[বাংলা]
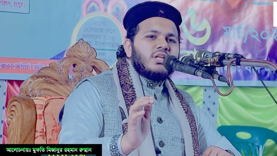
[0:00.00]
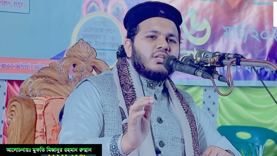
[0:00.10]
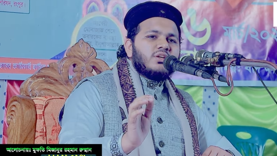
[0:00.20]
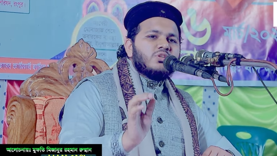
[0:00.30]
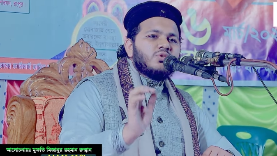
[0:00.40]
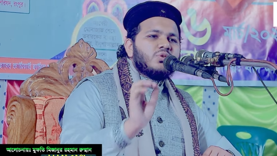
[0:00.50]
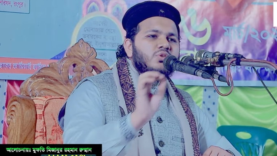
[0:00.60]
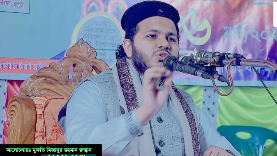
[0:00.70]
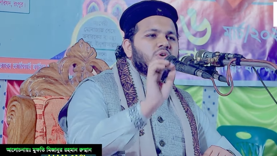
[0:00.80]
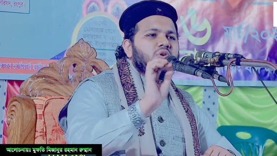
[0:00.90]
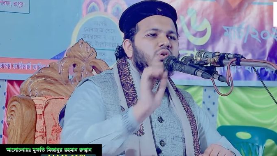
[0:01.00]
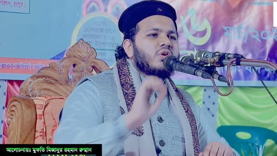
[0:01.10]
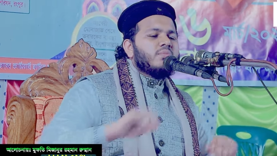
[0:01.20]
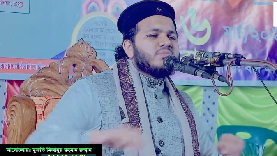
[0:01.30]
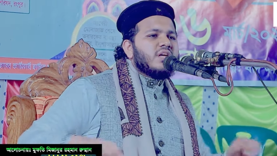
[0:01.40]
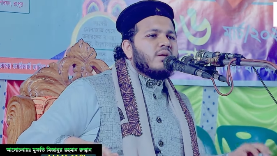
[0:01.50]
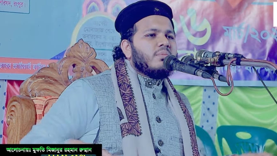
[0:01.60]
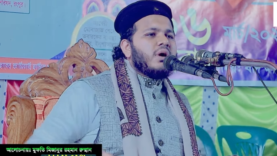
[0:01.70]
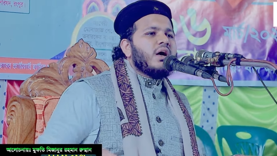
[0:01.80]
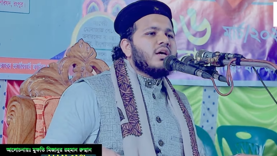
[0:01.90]
তাদের জন্য যখন রমজান
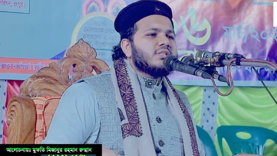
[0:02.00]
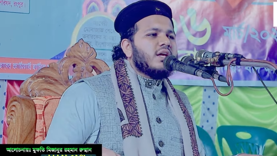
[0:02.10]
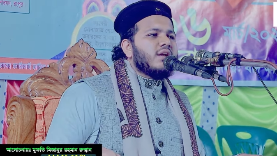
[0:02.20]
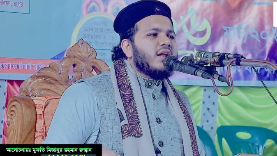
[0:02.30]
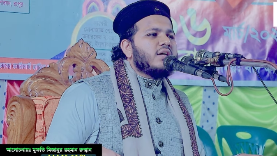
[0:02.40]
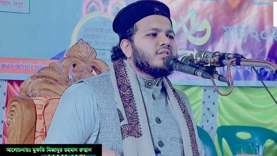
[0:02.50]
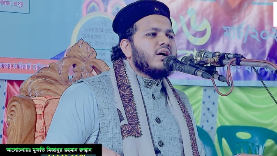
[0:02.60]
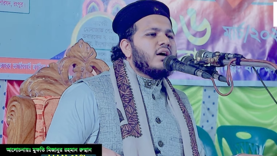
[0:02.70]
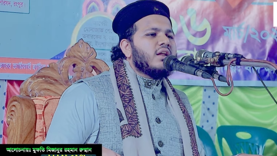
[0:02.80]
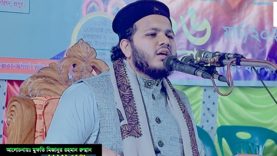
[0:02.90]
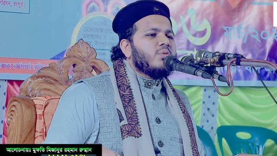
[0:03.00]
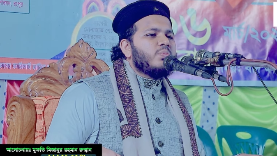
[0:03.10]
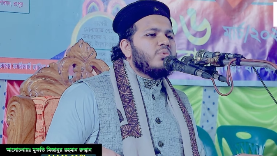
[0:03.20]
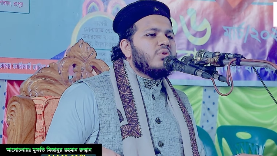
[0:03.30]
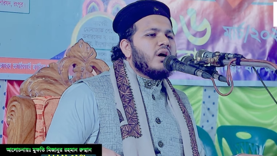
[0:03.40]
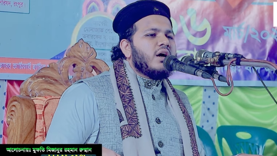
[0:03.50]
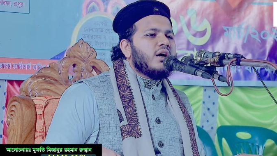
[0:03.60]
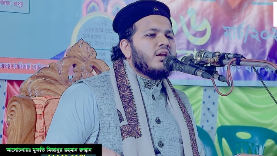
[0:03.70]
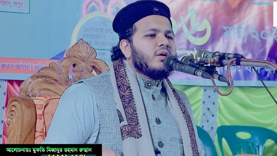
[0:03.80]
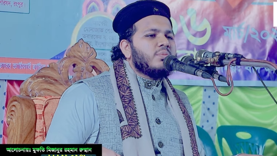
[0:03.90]
মাস আল্লাহ তাআলা রব্বুল
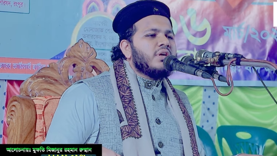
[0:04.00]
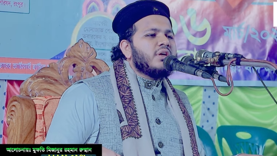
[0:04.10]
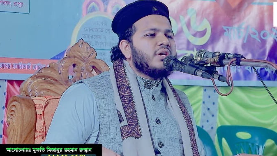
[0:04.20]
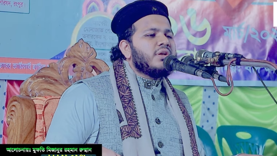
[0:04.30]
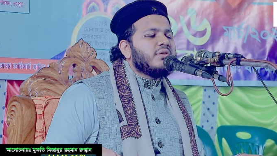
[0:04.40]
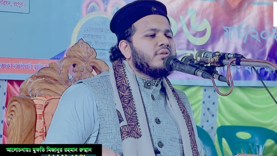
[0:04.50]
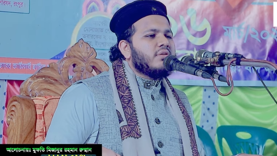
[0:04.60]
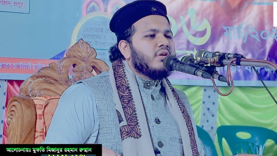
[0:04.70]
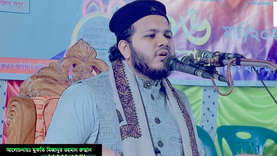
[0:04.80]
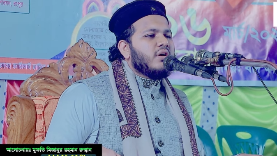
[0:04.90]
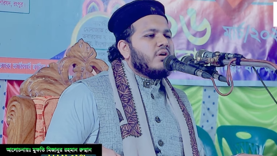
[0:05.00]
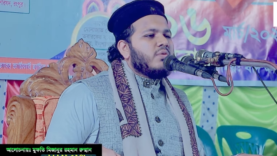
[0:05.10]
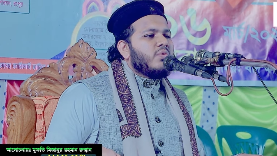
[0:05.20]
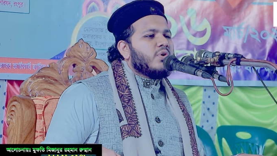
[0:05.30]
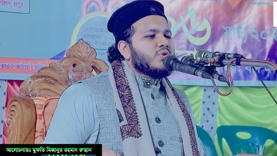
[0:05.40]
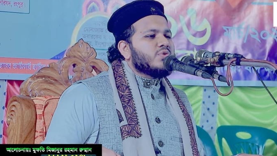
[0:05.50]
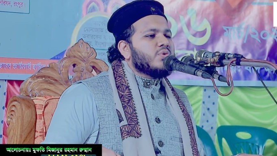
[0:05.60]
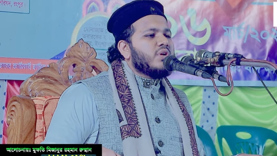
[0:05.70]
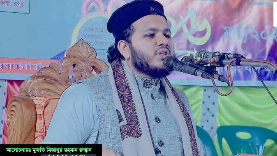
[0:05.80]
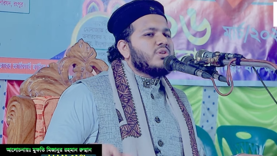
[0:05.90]
আলমিন পরশ
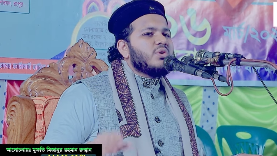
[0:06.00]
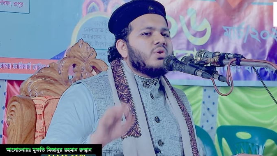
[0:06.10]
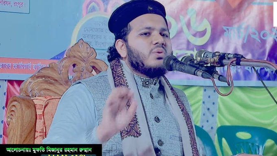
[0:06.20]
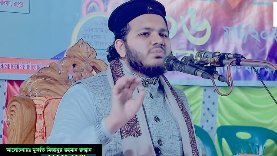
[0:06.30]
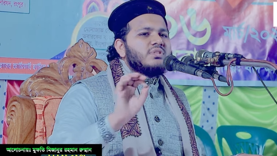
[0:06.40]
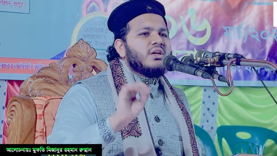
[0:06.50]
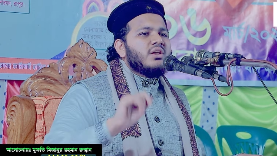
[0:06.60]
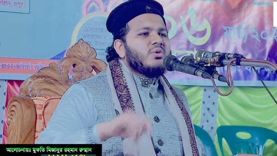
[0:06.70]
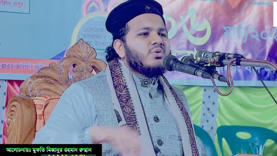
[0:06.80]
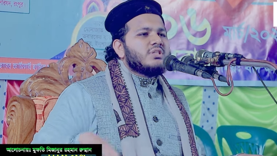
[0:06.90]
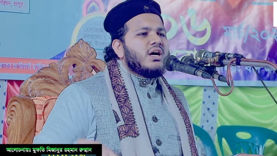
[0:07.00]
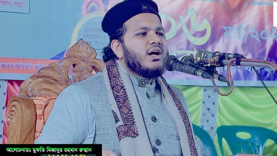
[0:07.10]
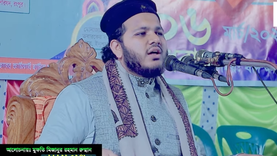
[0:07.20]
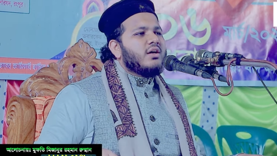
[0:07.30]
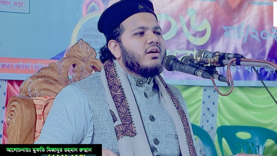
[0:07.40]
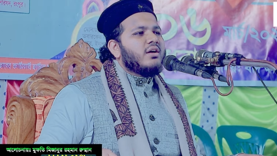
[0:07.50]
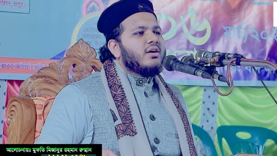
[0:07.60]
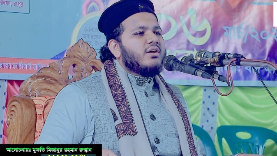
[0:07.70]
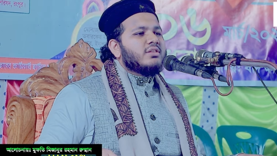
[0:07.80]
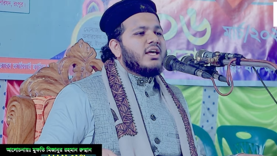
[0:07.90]
করেছিল রমজানের রোজা
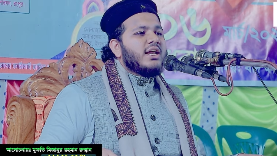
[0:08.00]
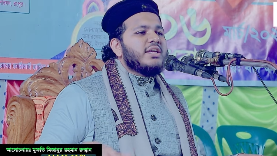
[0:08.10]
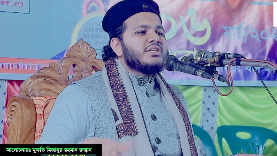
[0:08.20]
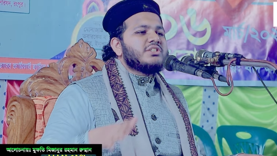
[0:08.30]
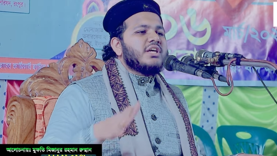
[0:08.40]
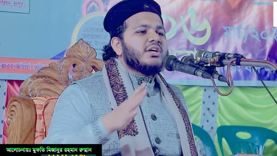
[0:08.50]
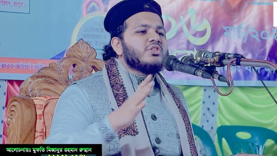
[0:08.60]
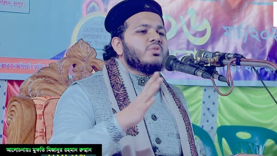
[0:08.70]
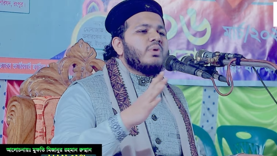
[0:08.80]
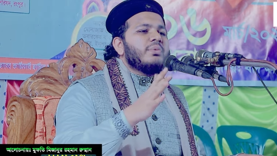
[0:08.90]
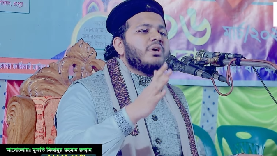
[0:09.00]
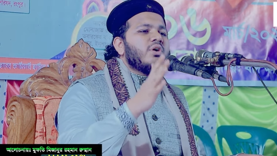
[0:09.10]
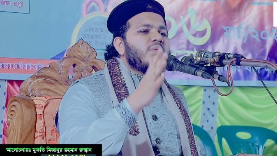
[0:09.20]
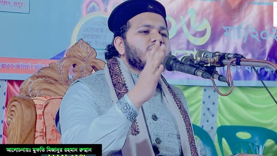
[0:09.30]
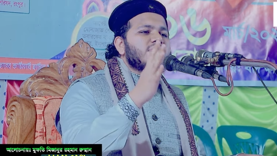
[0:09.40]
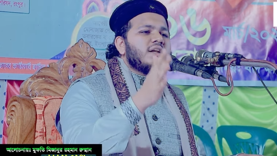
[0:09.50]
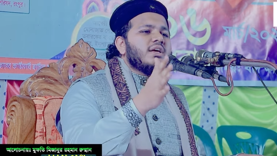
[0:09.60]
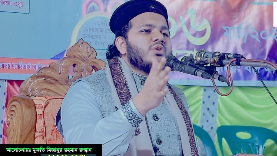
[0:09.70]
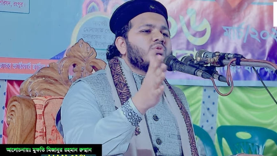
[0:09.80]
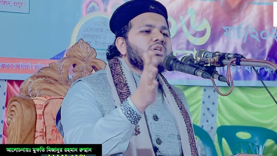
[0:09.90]
তারা ইচ্ছাকৃতভাবে
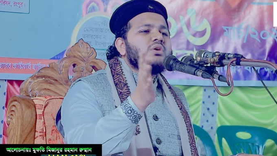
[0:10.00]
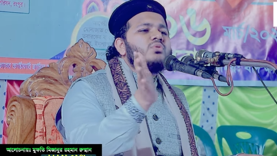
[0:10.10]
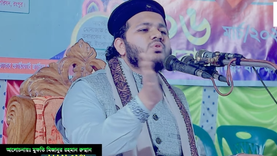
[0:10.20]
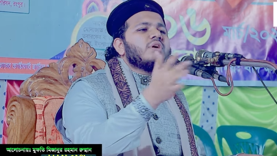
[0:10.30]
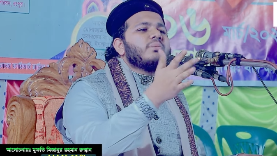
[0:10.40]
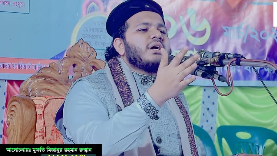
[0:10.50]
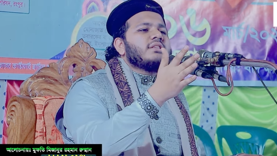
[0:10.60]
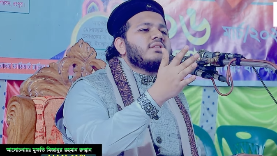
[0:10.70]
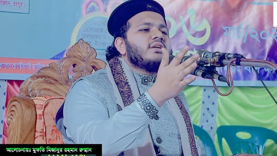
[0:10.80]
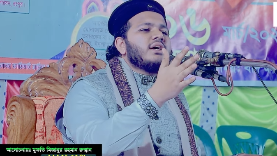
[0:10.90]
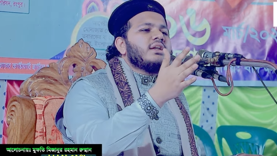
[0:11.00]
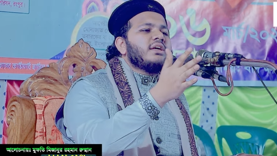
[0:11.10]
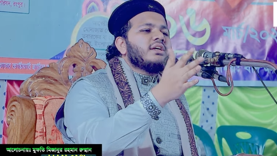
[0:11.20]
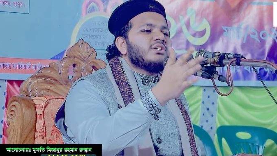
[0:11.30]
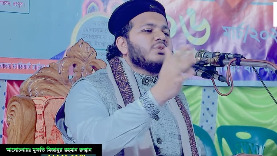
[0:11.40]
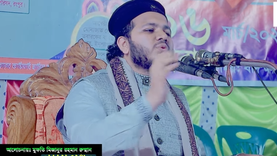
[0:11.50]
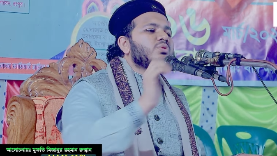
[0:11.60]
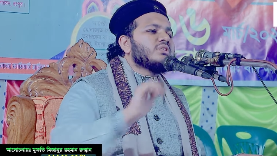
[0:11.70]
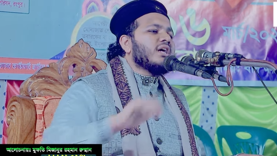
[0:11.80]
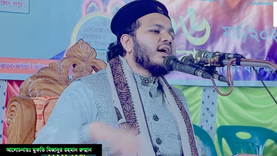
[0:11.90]
রমজানের রোজাগুলোকে বাদ দিয়া নিয়েছে কোন
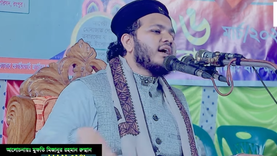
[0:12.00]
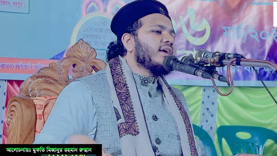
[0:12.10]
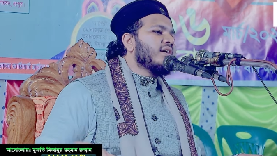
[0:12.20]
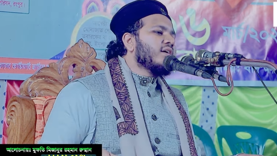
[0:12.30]
জায়গায়